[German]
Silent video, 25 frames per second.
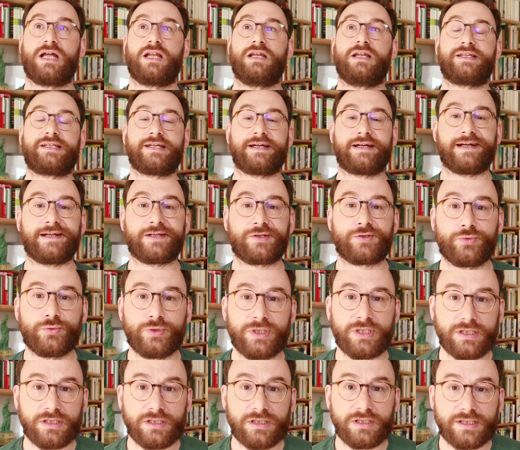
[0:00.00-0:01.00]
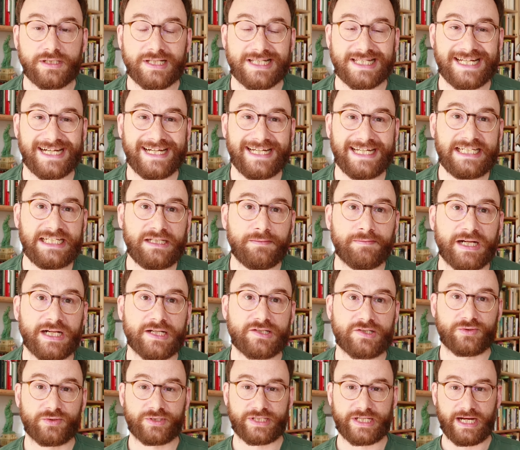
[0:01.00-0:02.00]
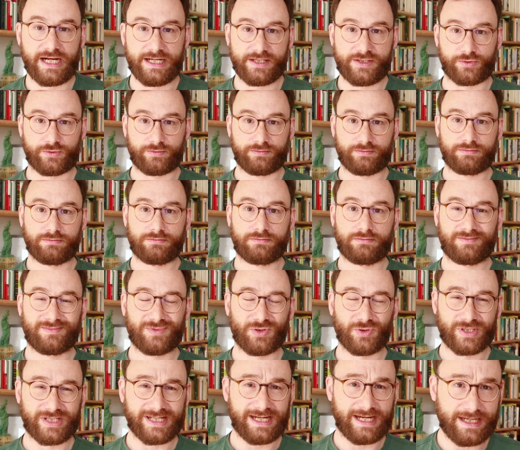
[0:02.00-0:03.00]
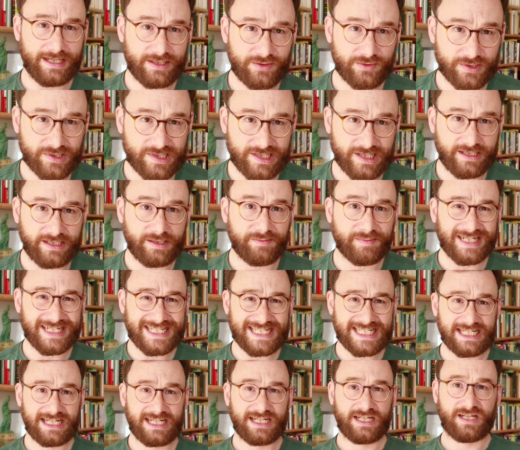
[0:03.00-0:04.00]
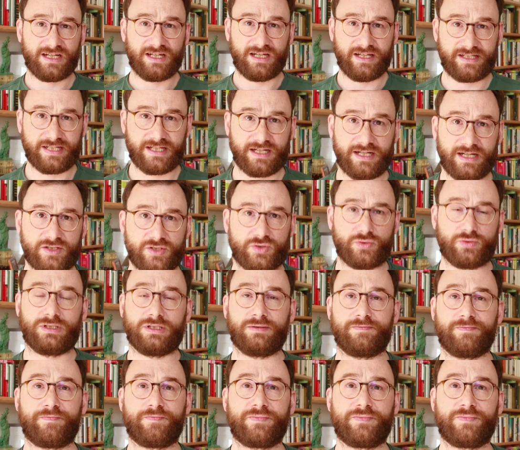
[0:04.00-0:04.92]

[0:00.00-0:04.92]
Literatur sei niemals Unterhaltung. Unterhaltung sei niemals Literatur.